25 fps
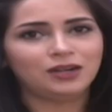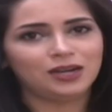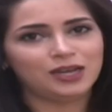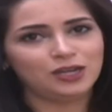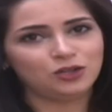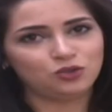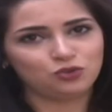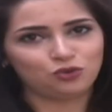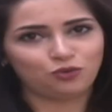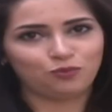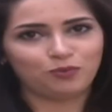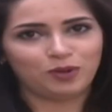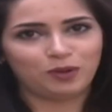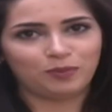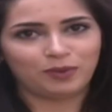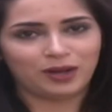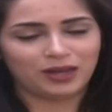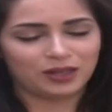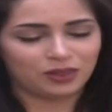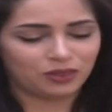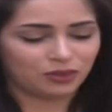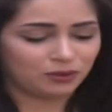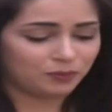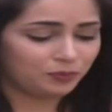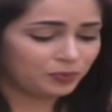راح نشوف مع
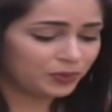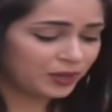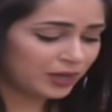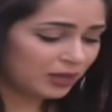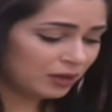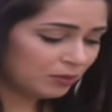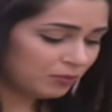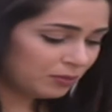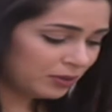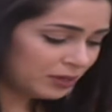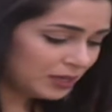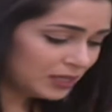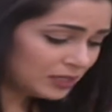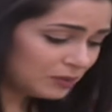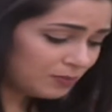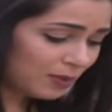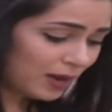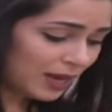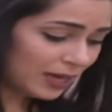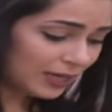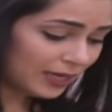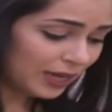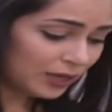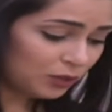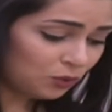بعض بالنسبه
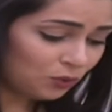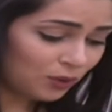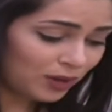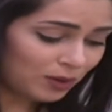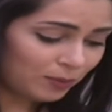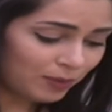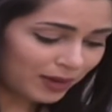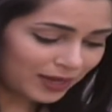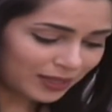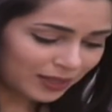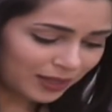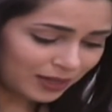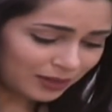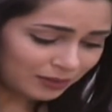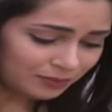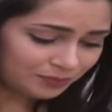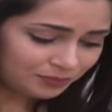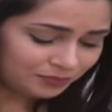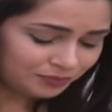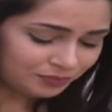للكنوه البيضاء